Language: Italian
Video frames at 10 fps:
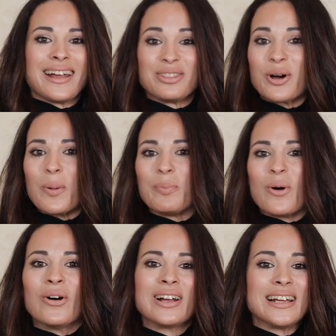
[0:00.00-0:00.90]
E dopo
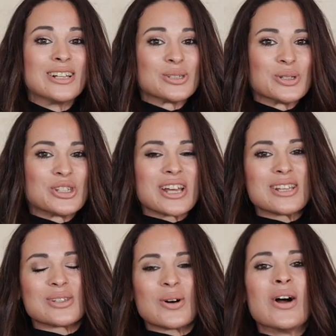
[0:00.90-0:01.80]
il
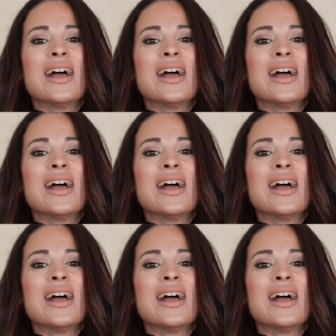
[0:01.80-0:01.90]
successo